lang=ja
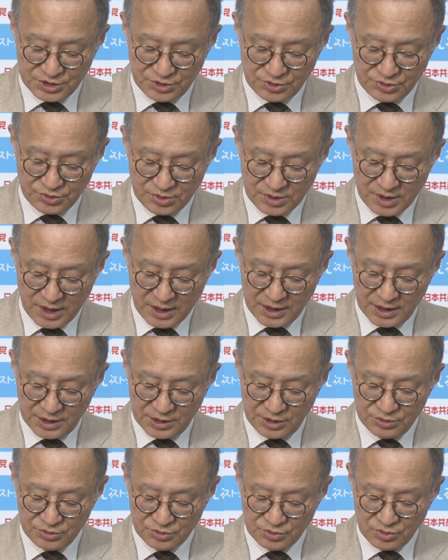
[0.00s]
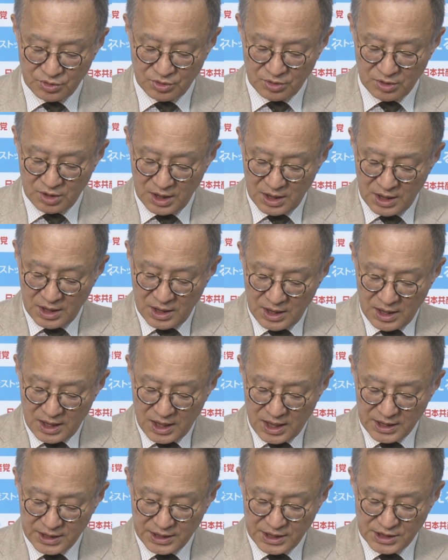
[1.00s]
料との関係でいうと、
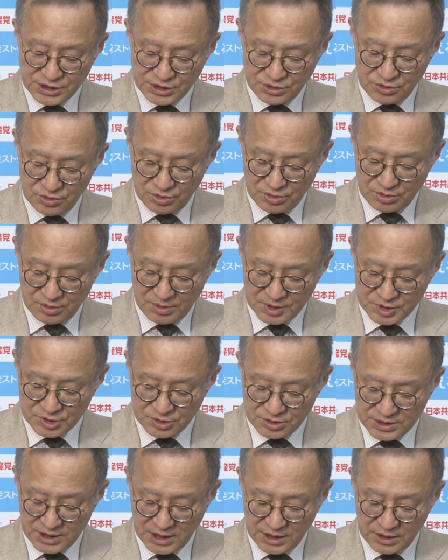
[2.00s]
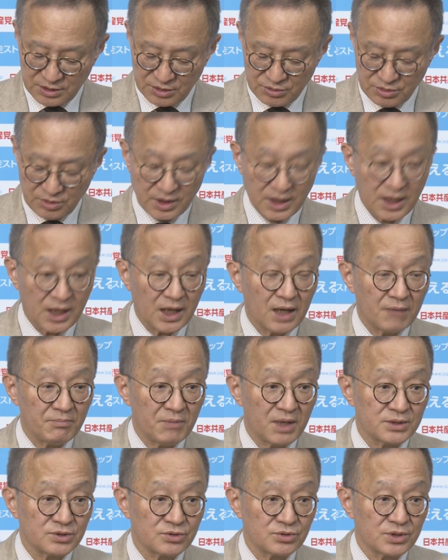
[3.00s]
昭恵氏の存在というのが、
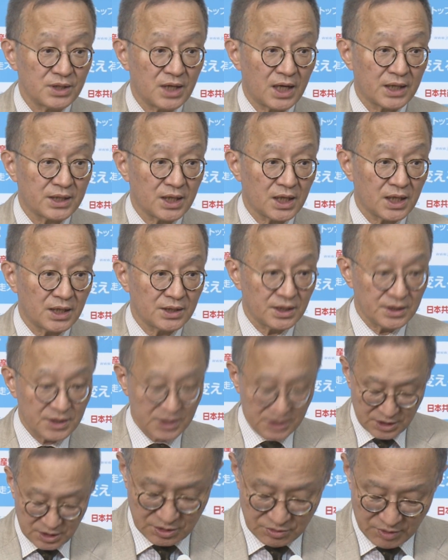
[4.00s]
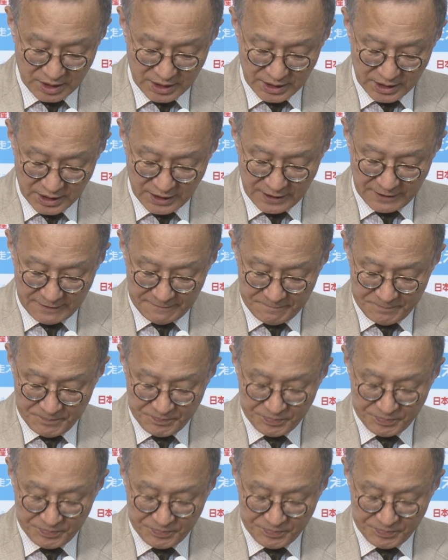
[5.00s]
まあ、非常に明らかになっているわけで、